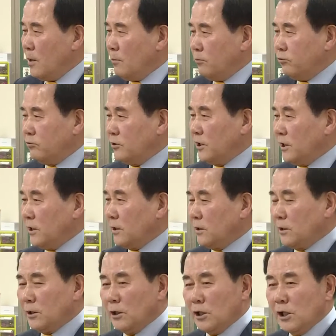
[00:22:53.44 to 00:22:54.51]
부디
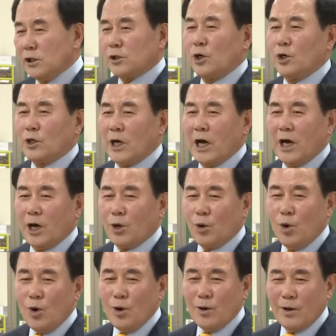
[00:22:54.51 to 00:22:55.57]
늘
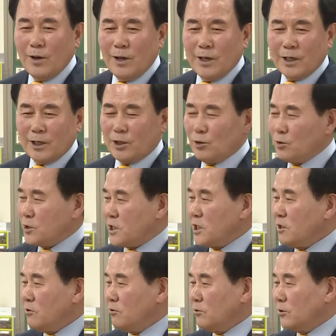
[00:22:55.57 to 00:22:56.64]
건강하고 그리고
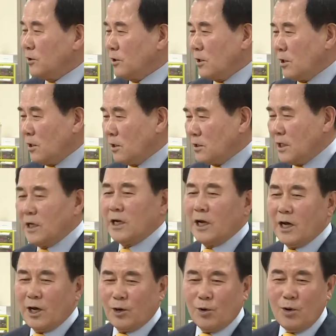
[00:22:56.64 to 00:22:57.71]
친구들을
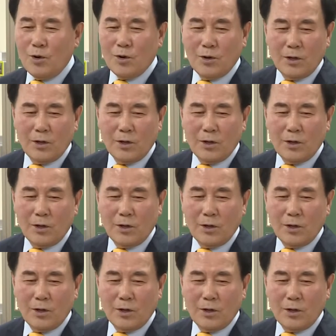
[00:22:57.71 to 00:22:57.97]
사랑하고